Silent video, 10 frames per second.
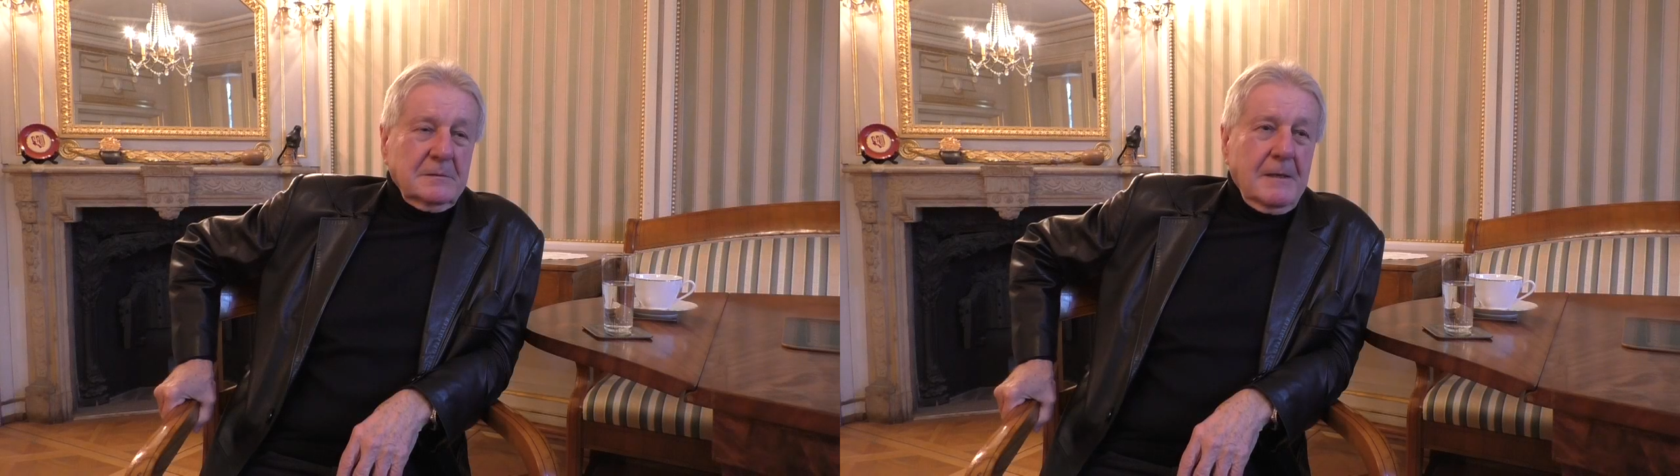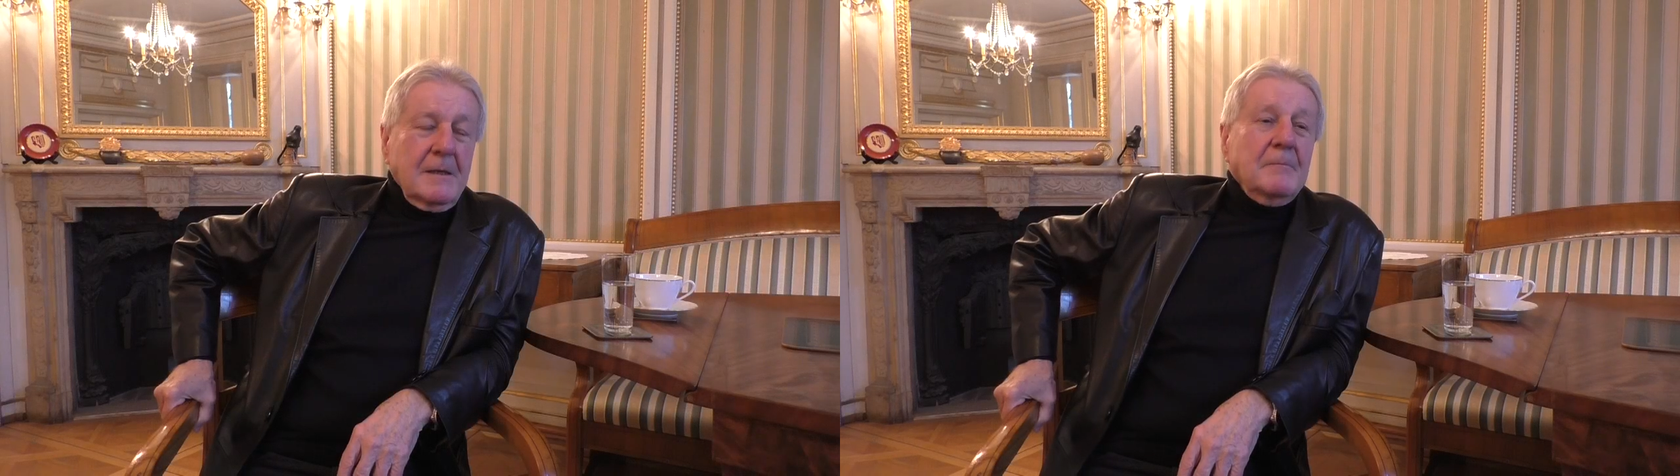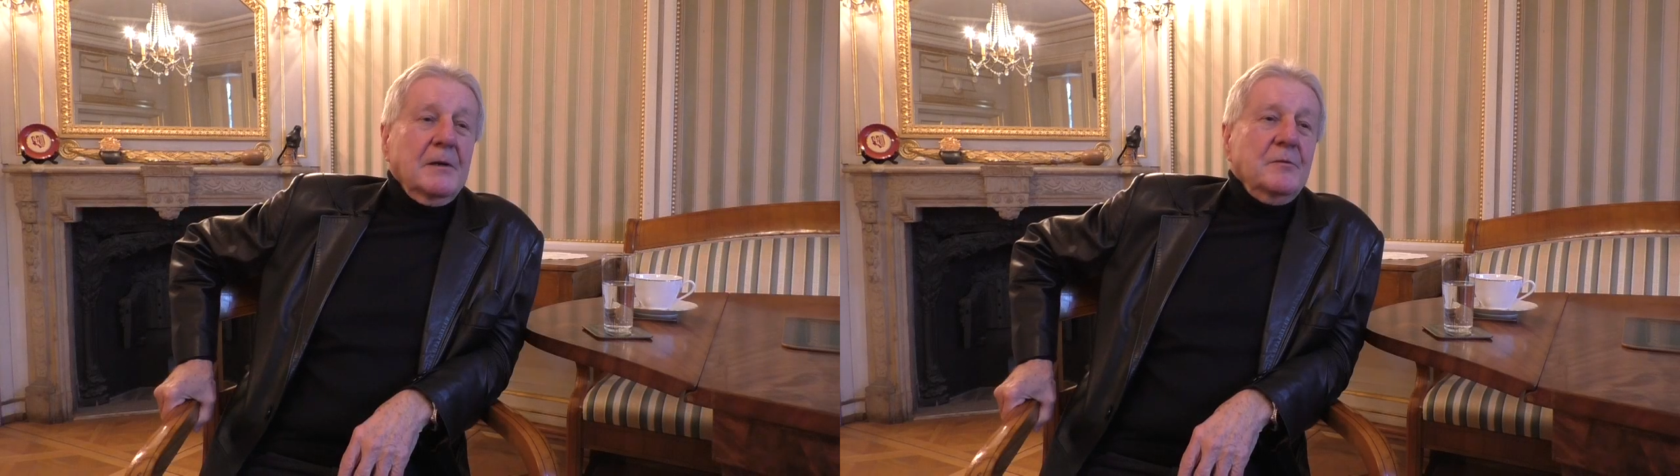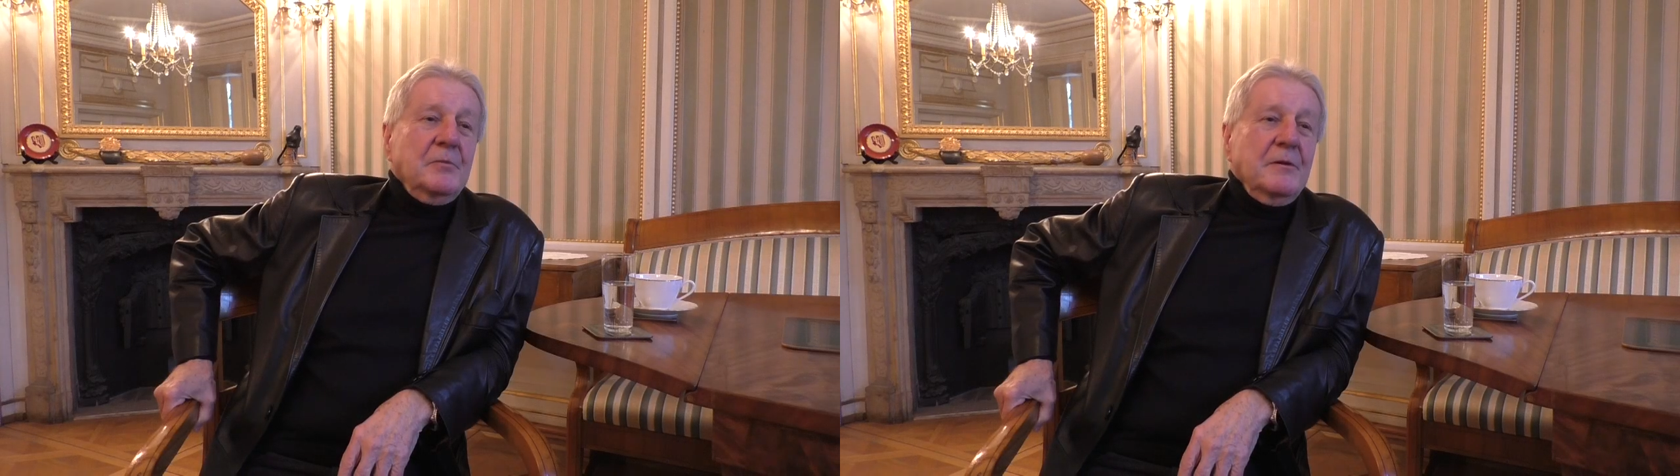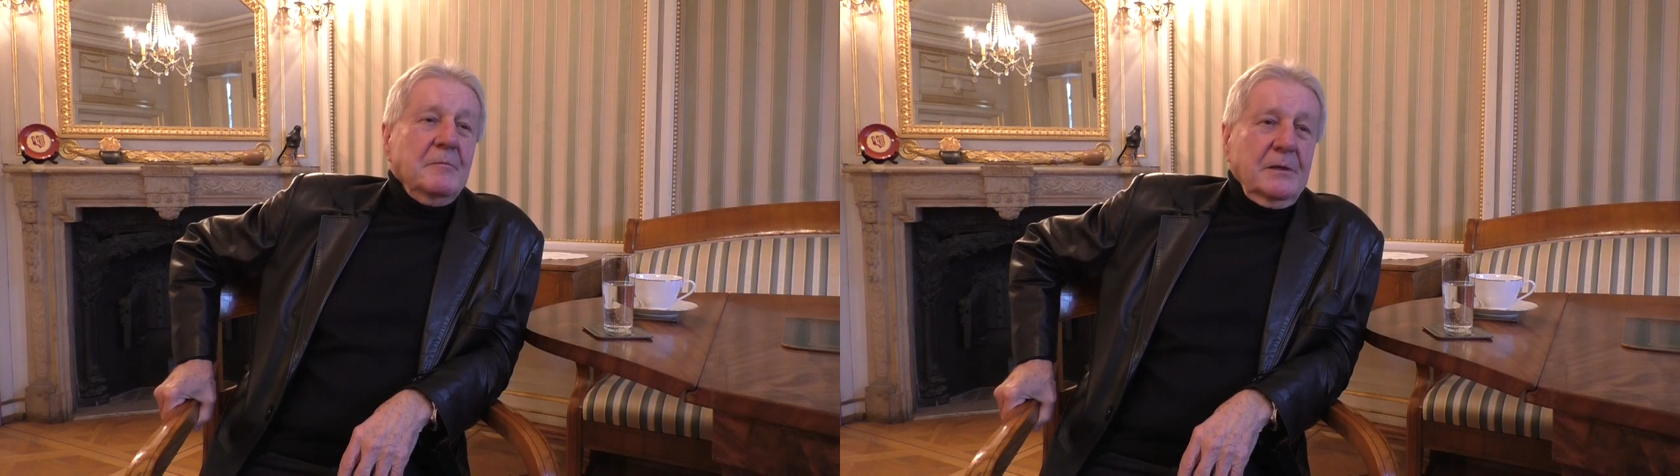Ja Panu
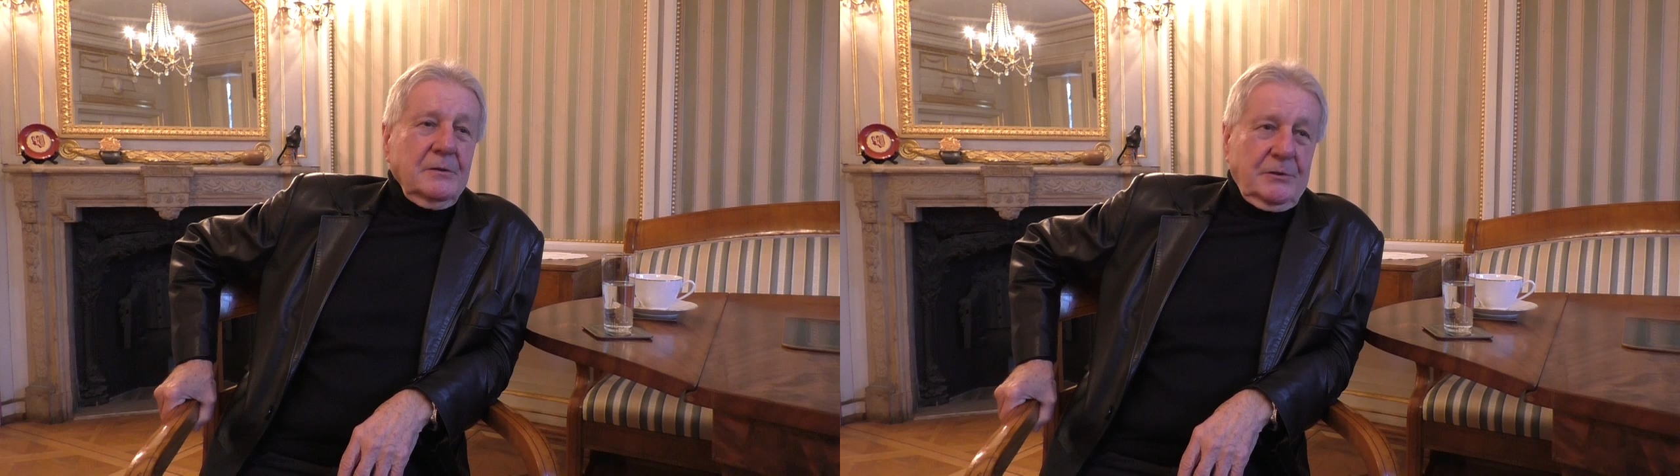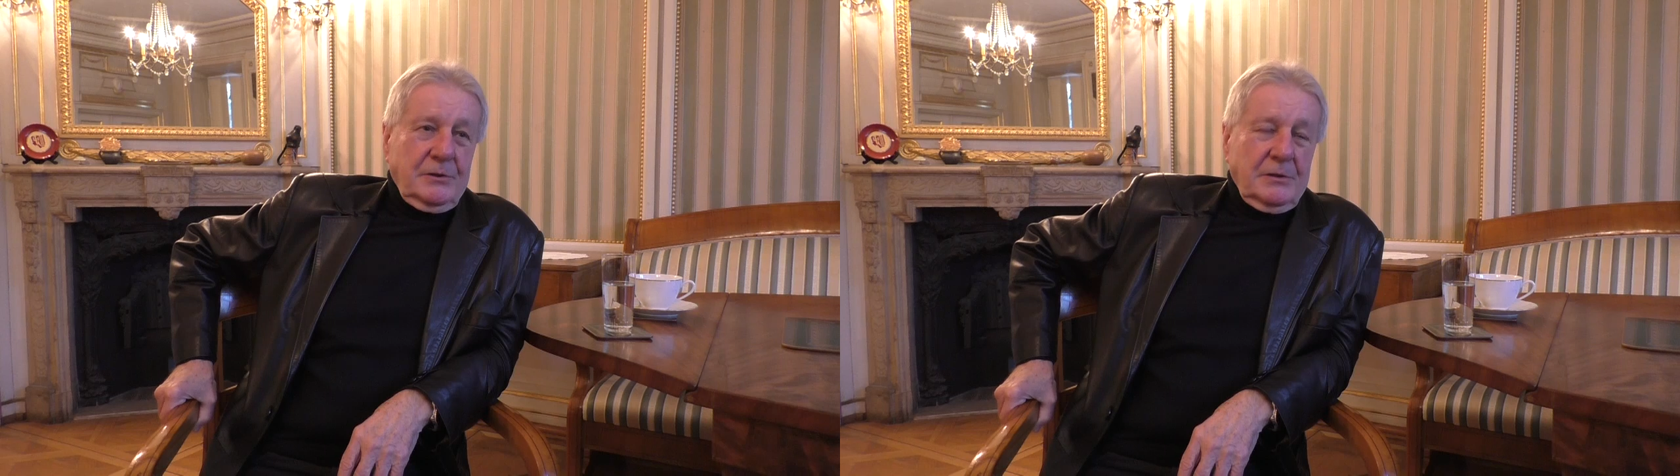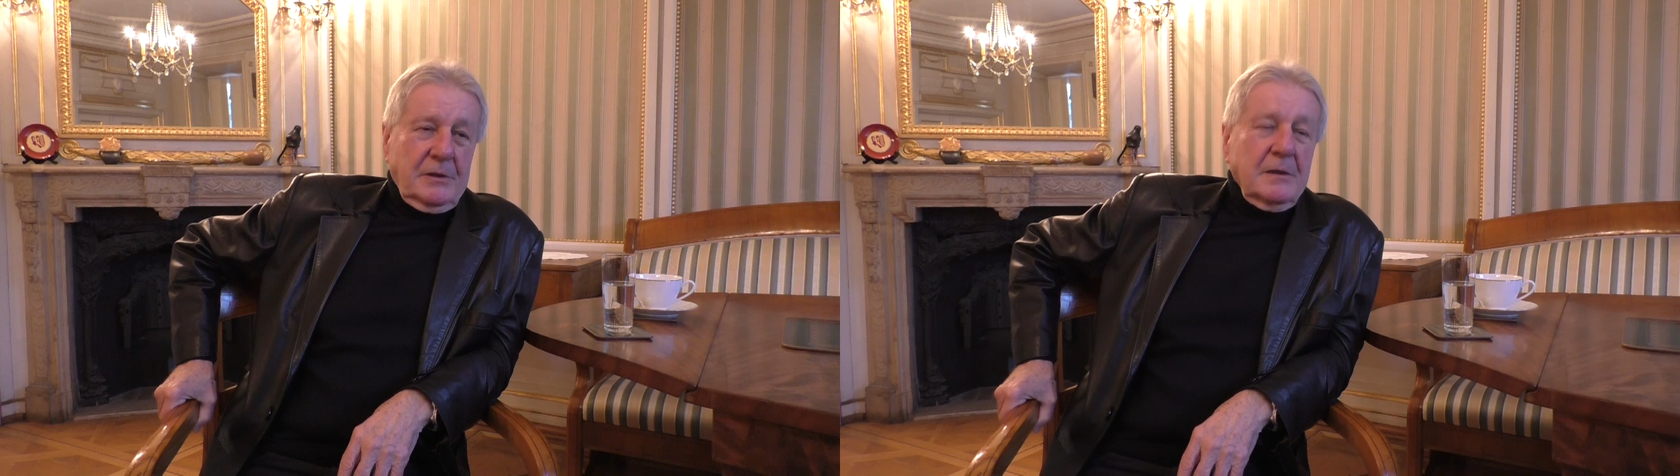powiem bardzo szczerze,